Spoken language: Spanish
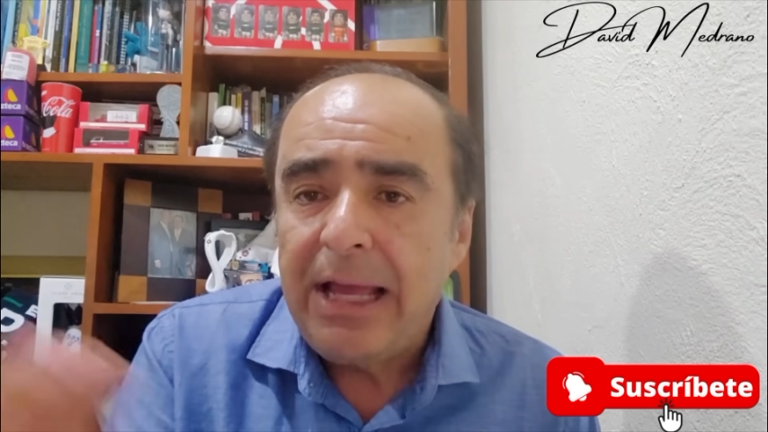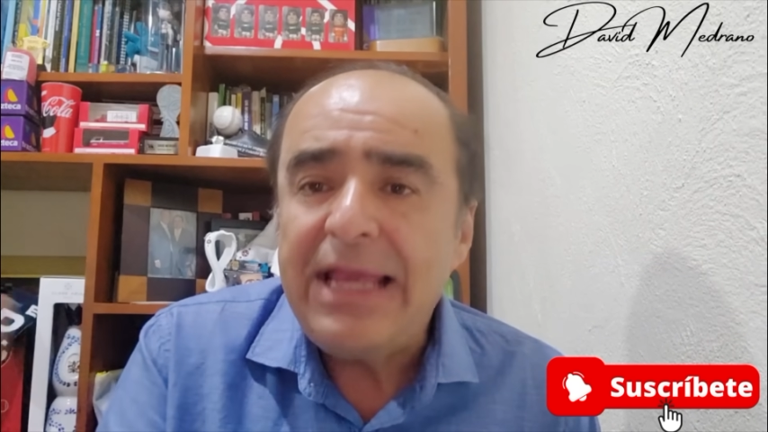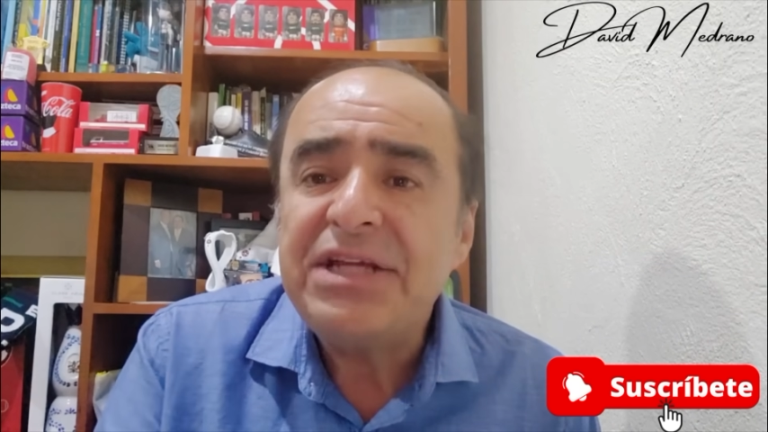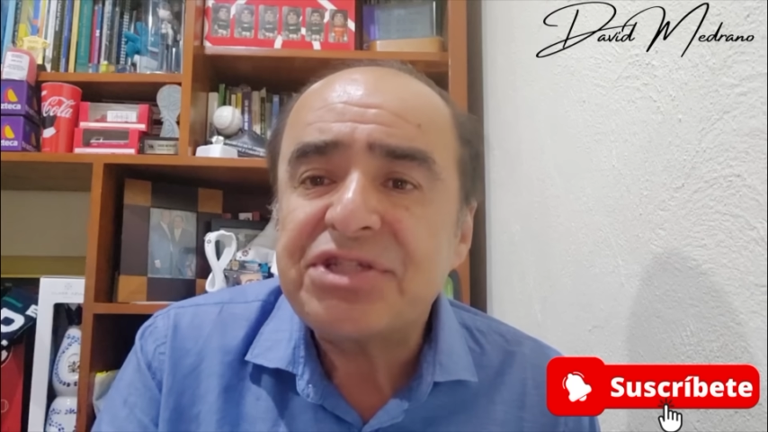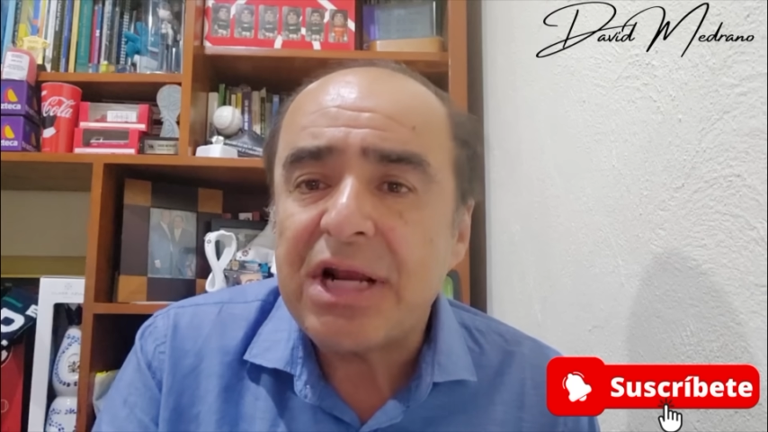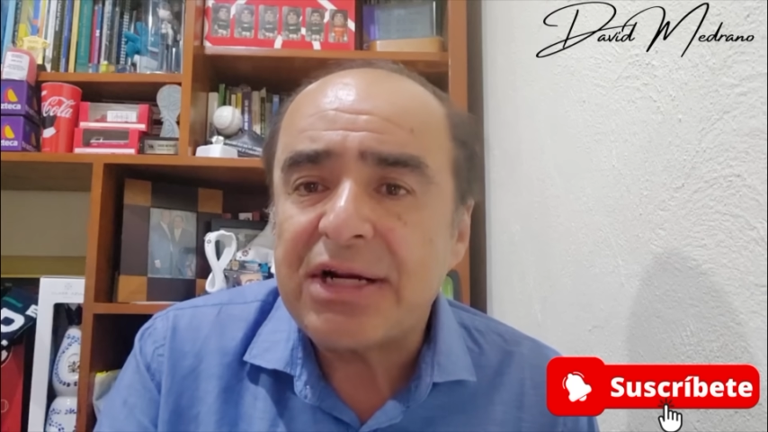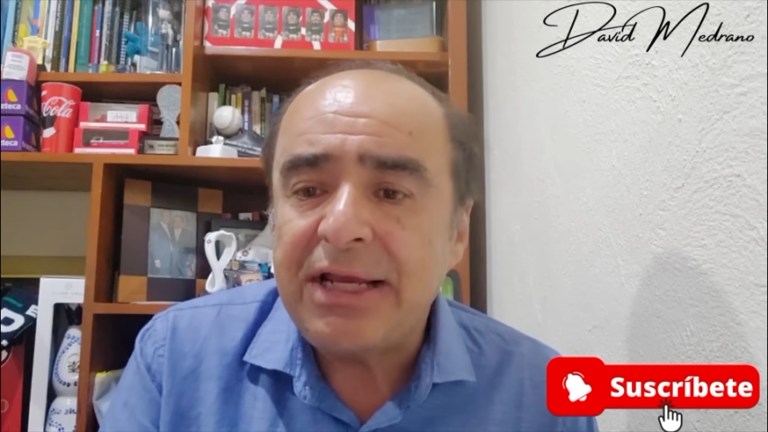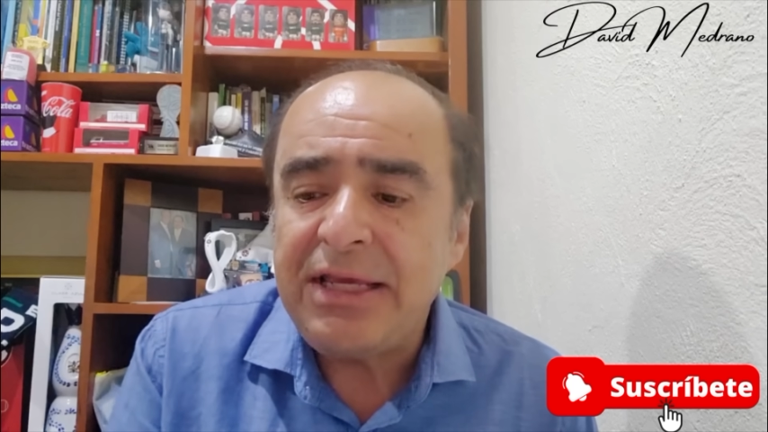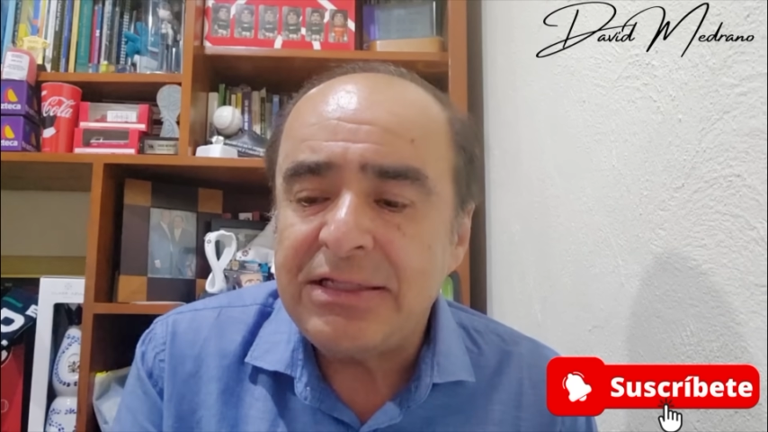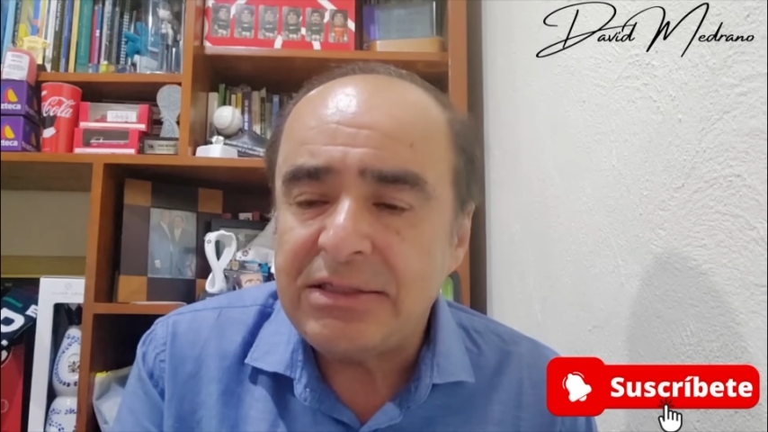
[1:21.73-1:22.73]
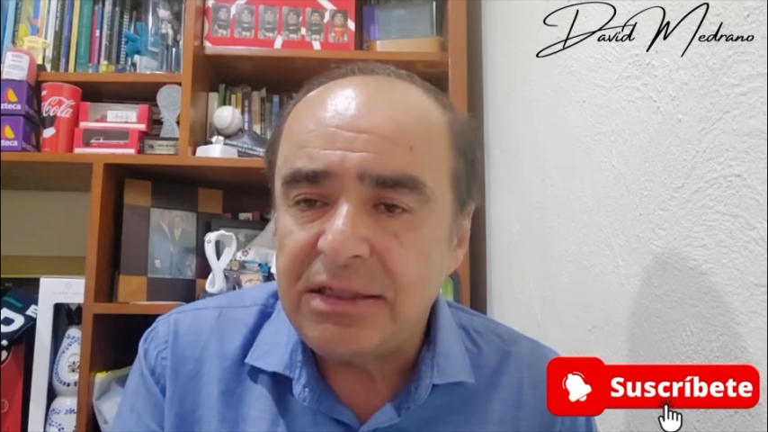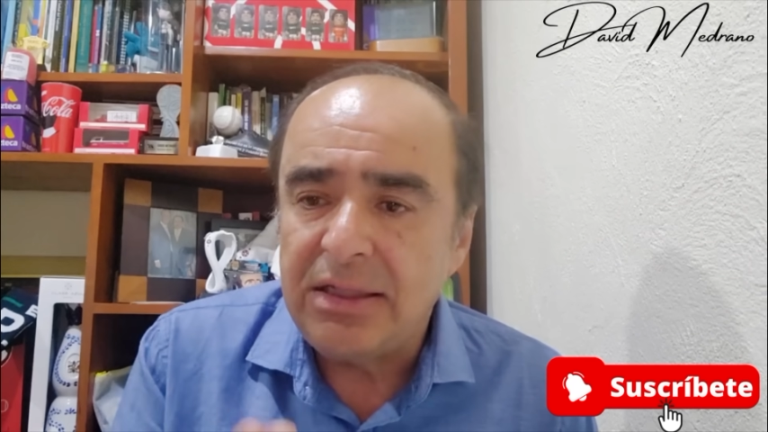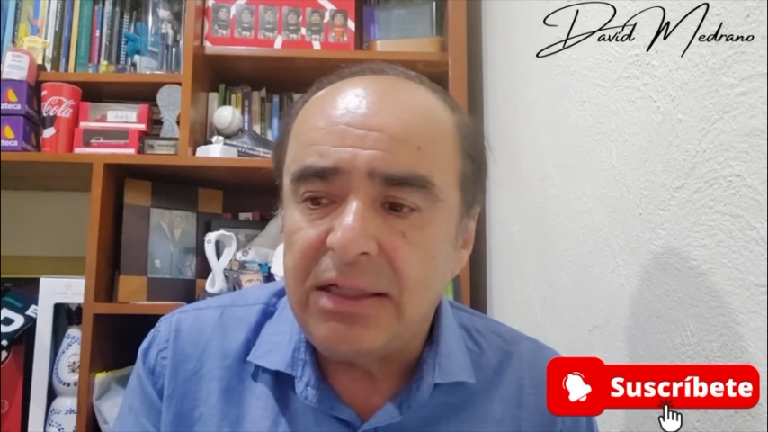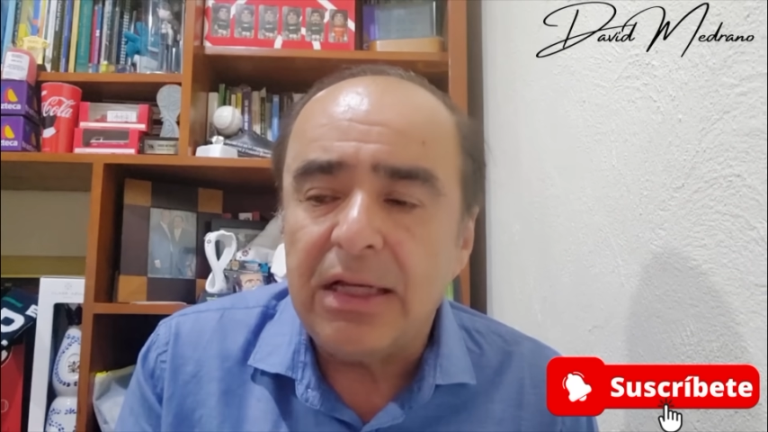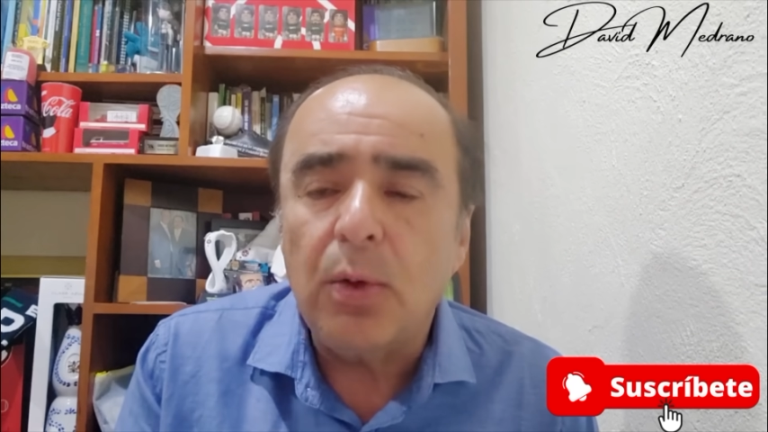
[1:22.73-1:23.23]
Isra Reyes
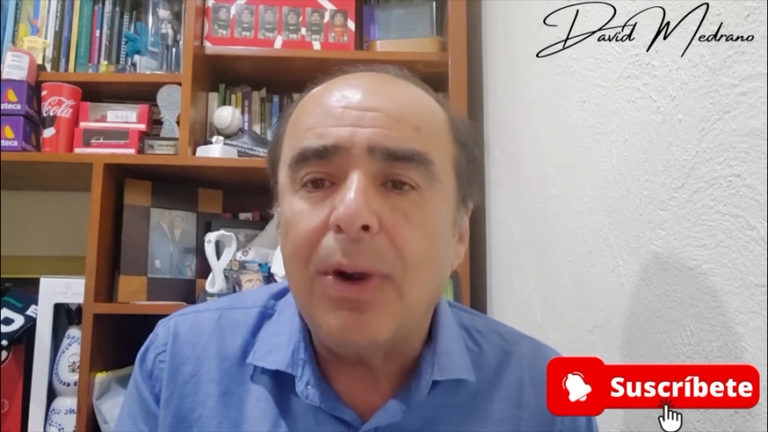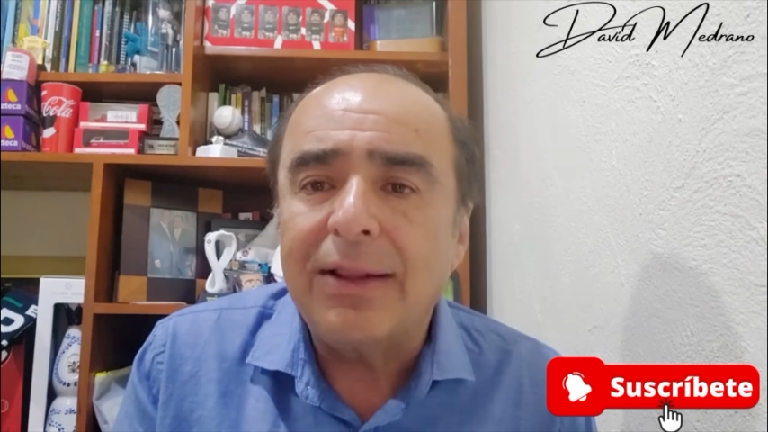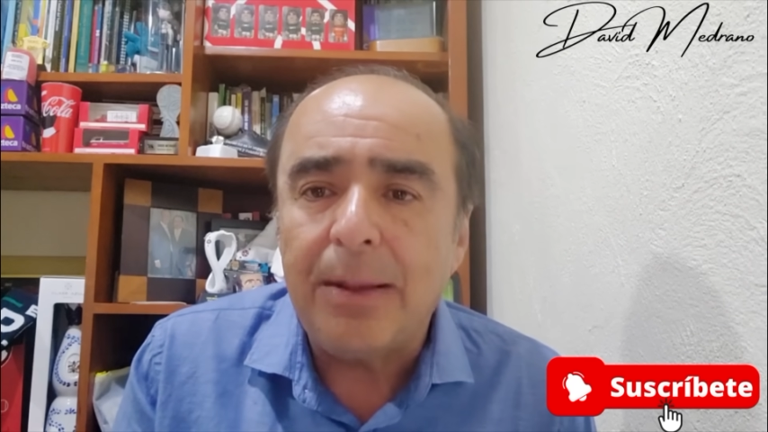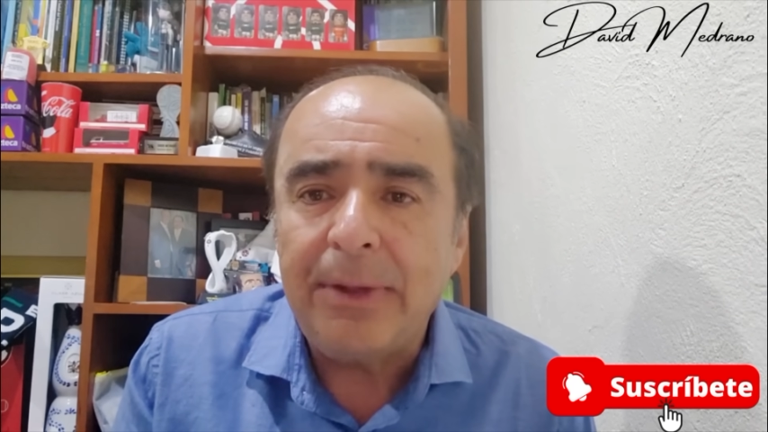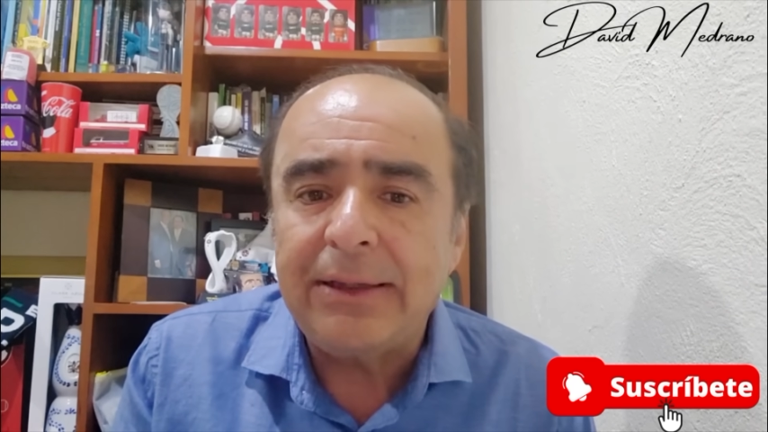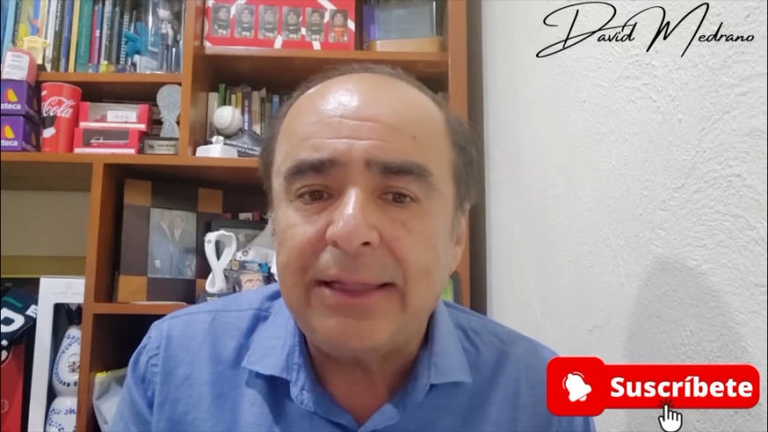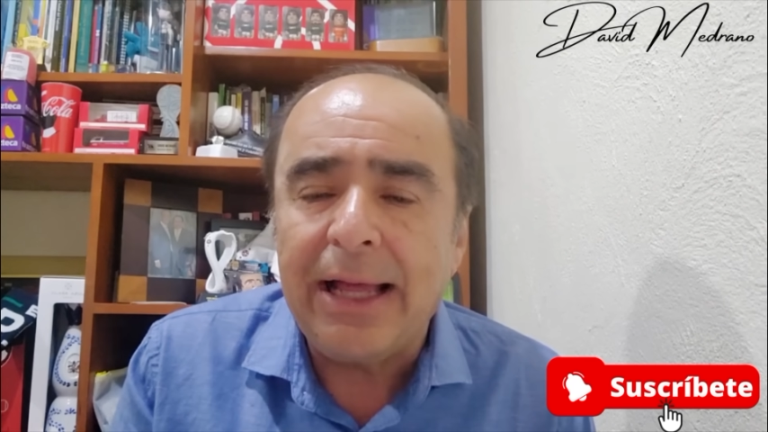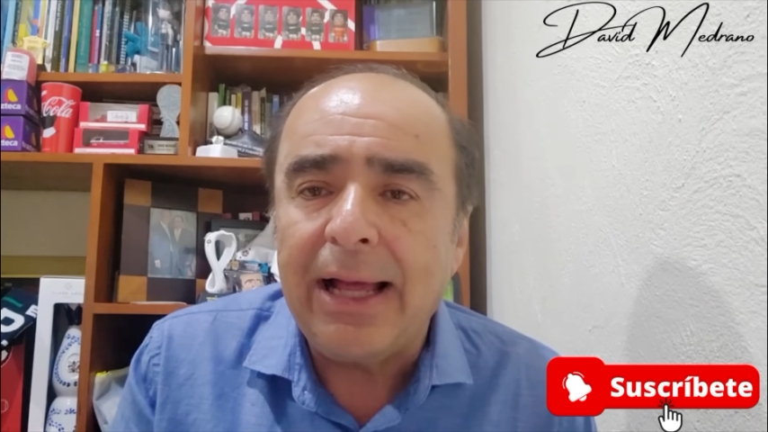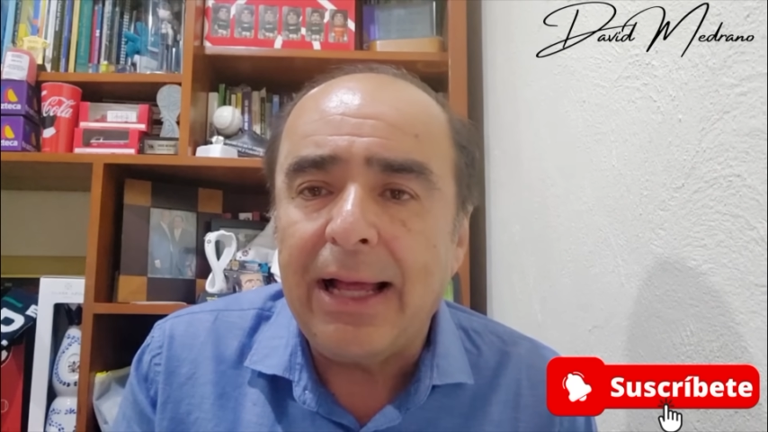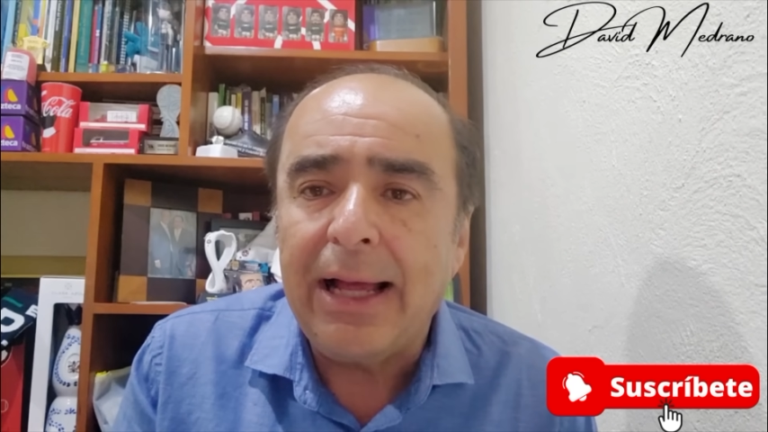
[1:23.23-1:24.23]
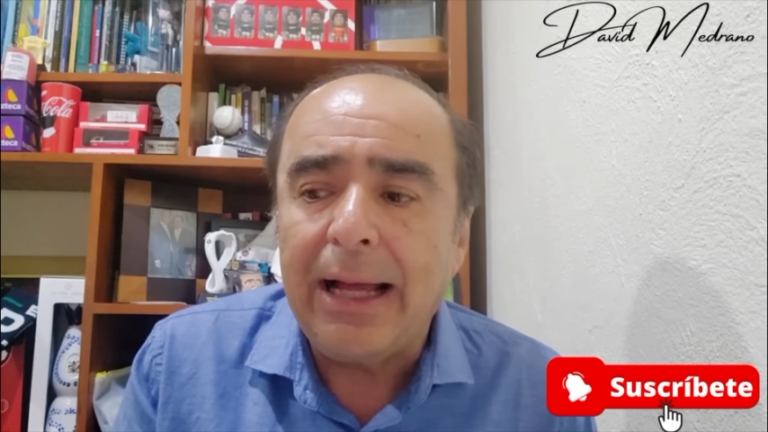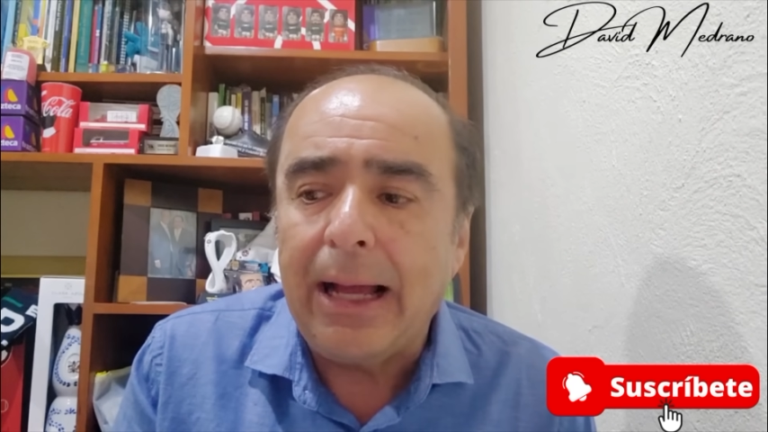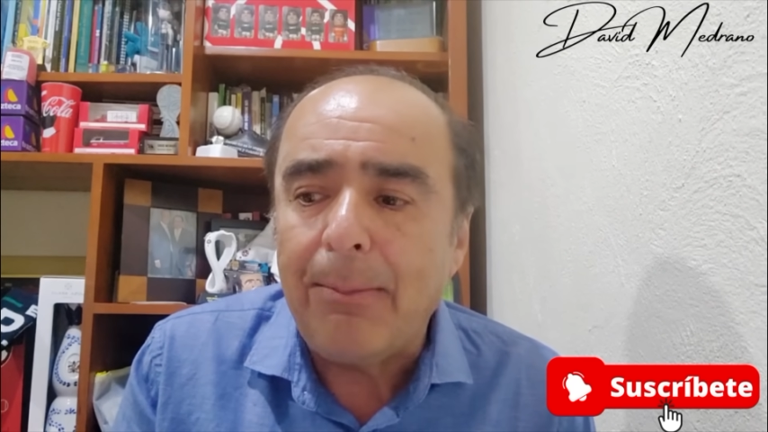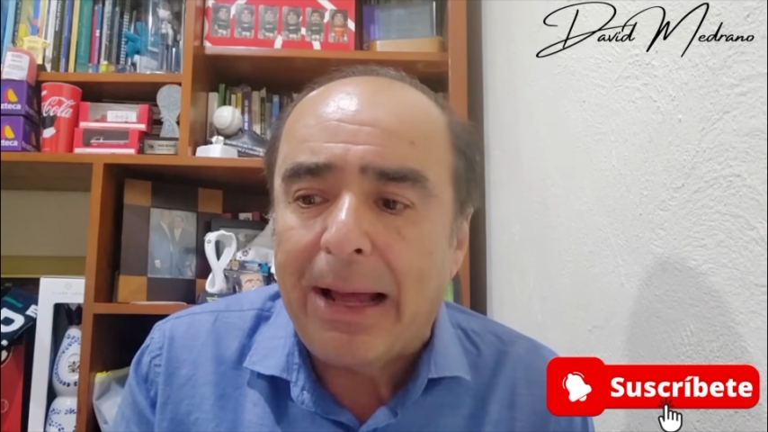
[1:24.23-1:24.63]
y el guardameta